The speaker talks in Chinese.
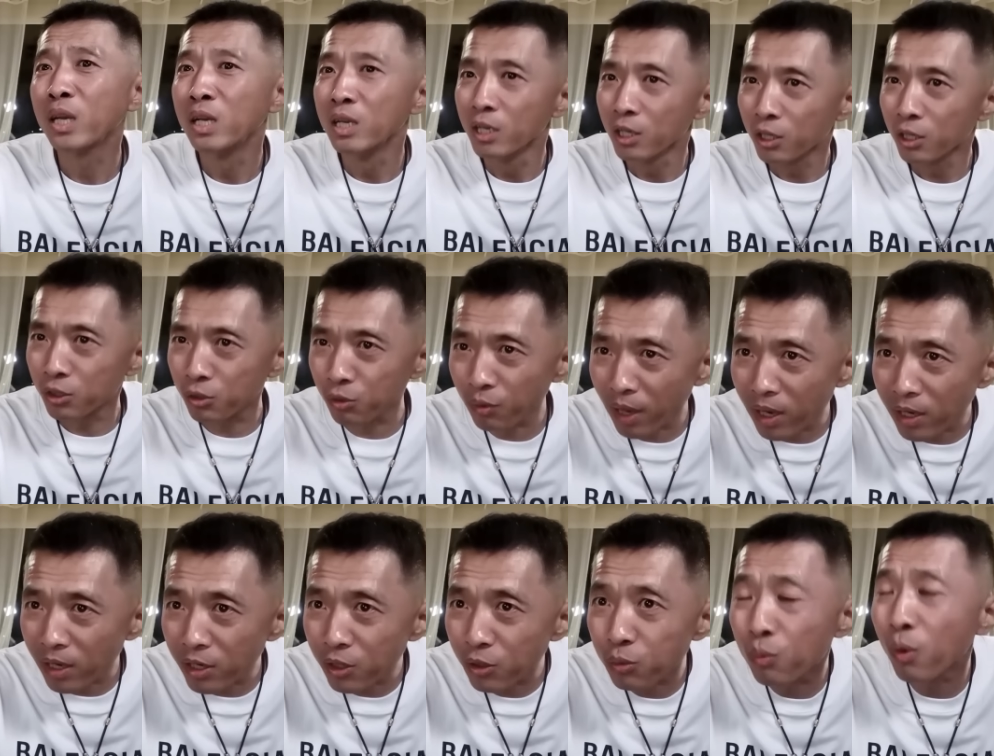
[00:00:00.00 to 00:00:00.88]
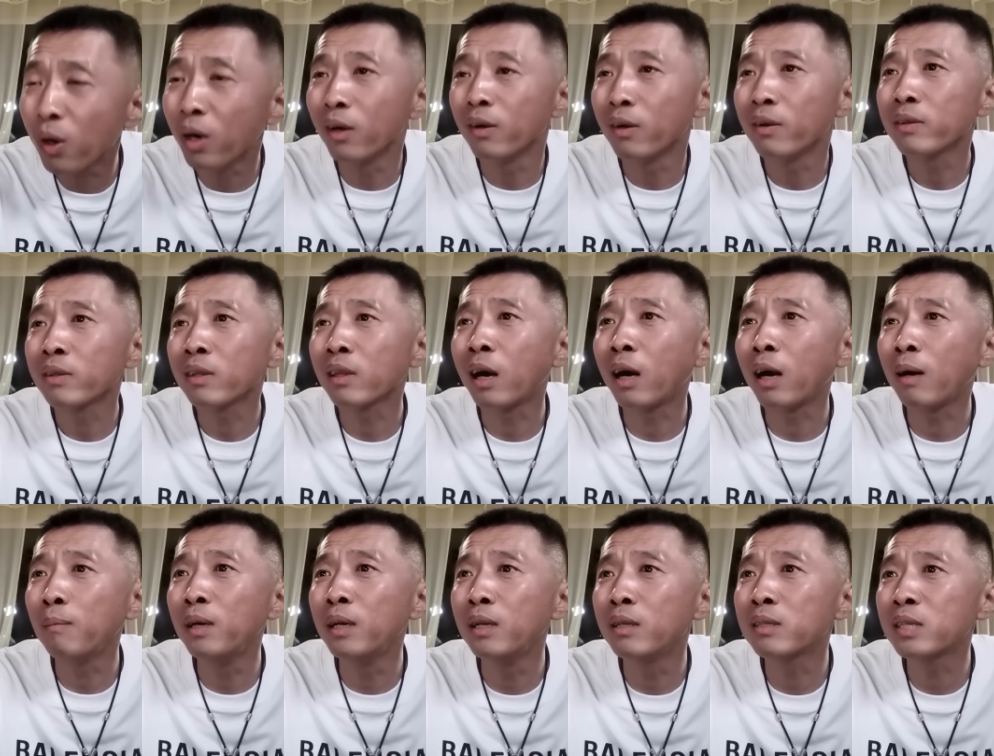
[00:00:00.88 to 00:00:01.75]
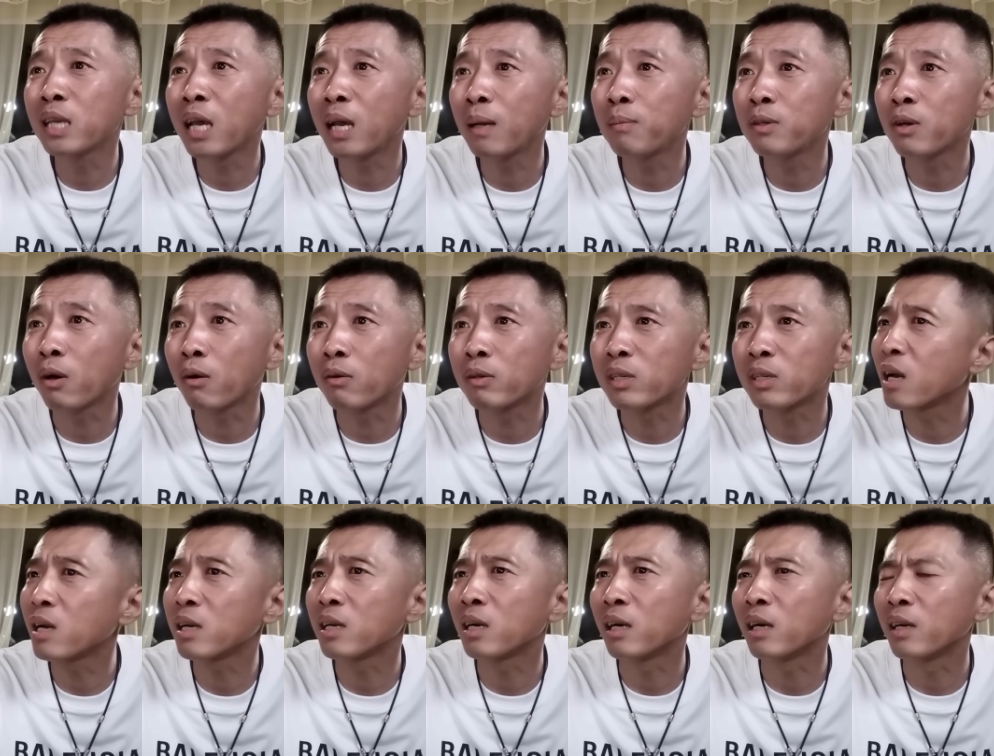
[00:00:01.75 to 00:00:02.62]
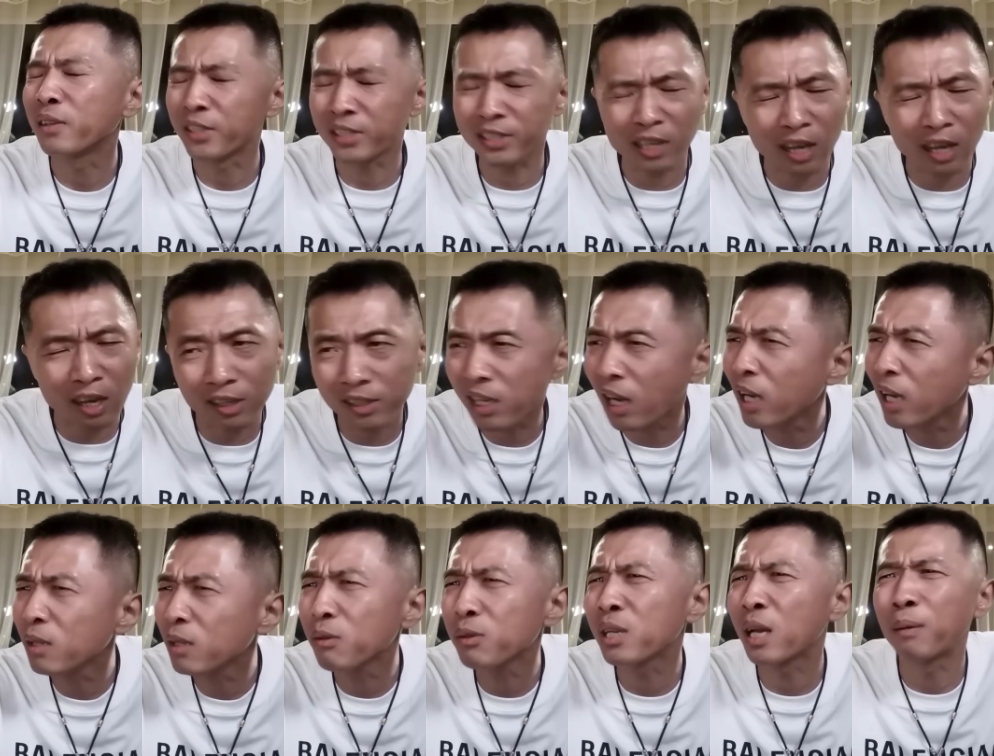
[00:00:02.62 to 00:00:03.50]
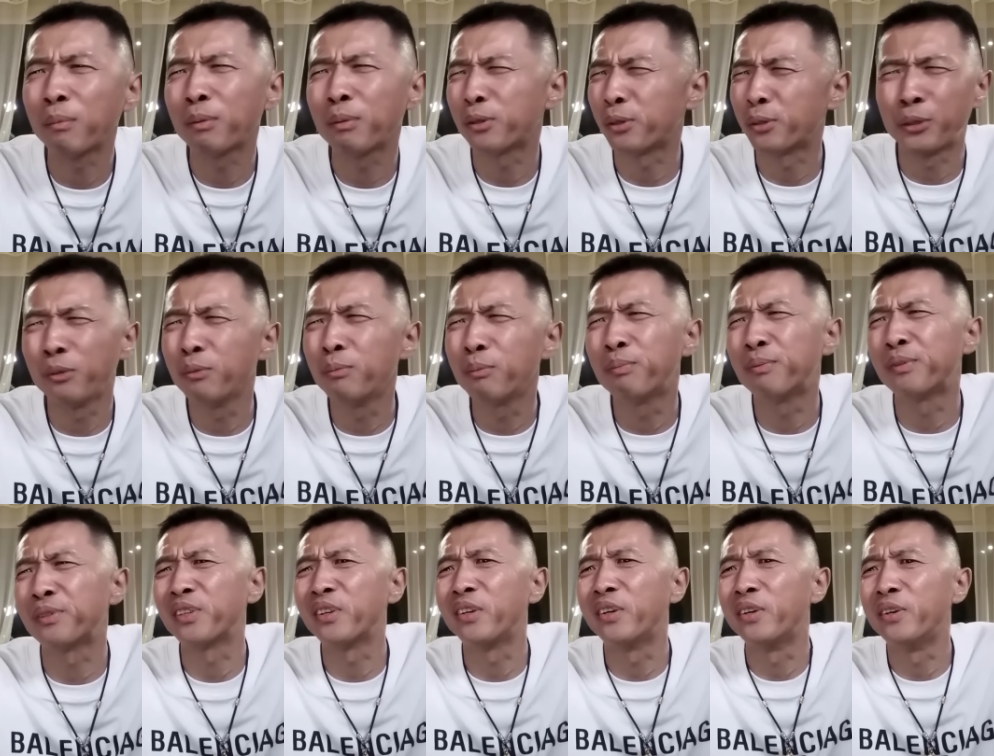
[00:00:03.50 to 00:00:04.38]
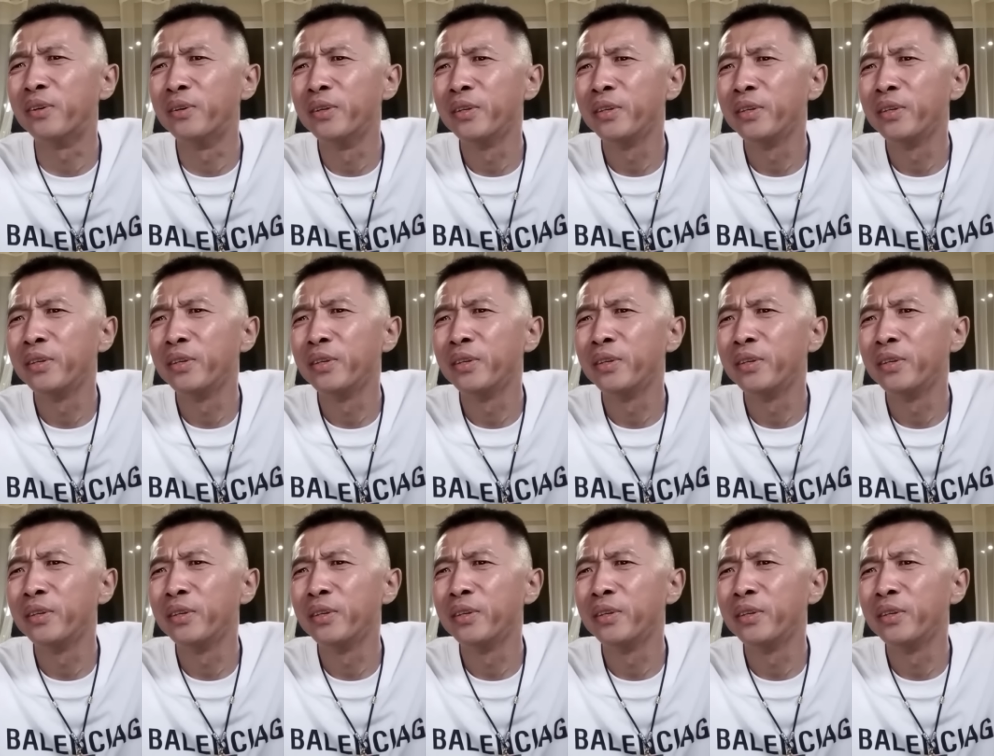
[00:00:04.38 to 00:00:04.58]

虽然说。他们猜不着是干啥的，咋猜都猜不着，就不知道。